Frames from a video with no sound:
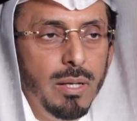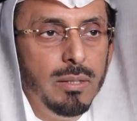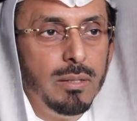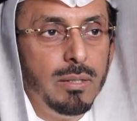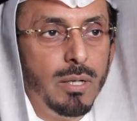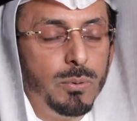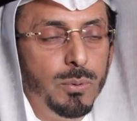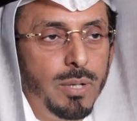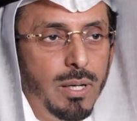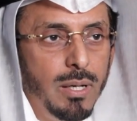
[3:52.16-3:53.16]
أن
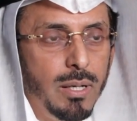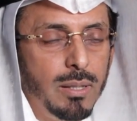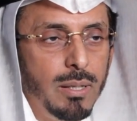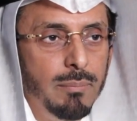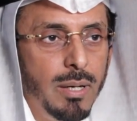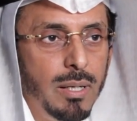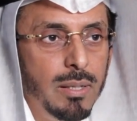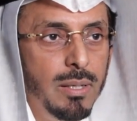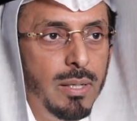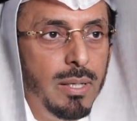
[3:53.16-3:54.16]
يكون هذا
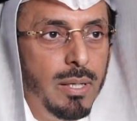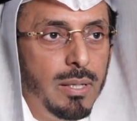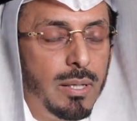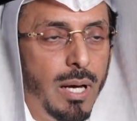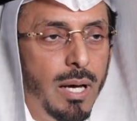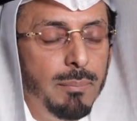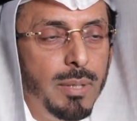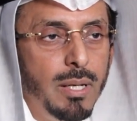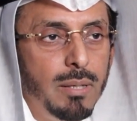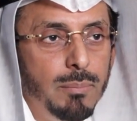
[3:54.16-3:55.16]
المال
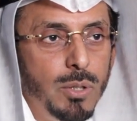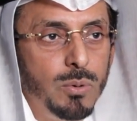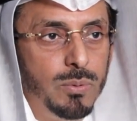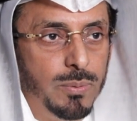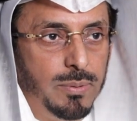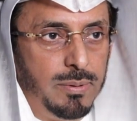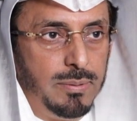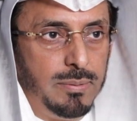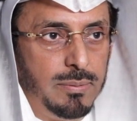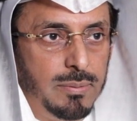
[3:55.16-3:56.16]
كاملا منه
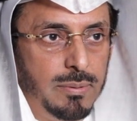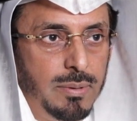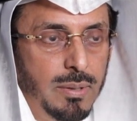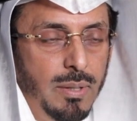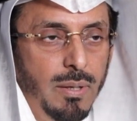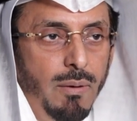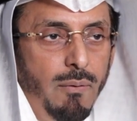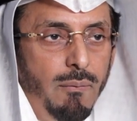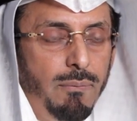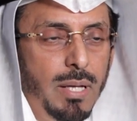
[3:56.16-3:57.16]

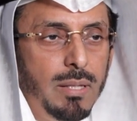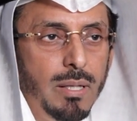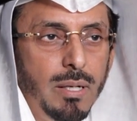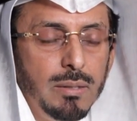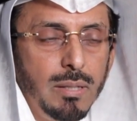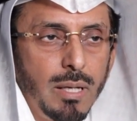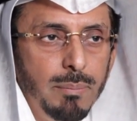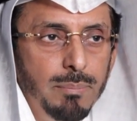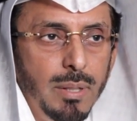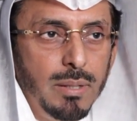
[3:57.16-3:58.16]
فإذا
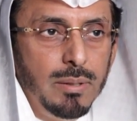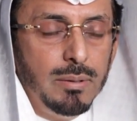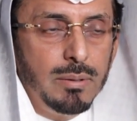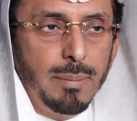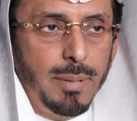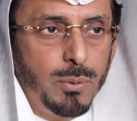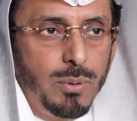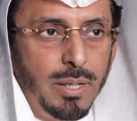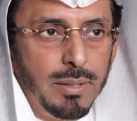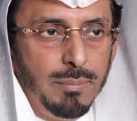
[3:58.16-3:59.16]
تقبل
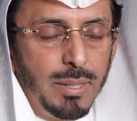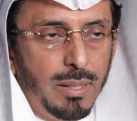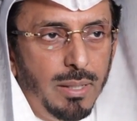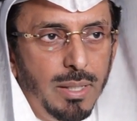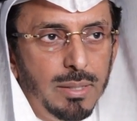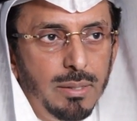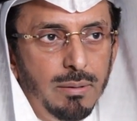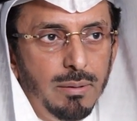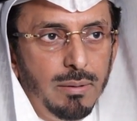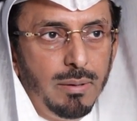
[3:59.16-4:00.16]
تبرعا من
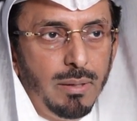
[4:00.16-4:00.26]
أحد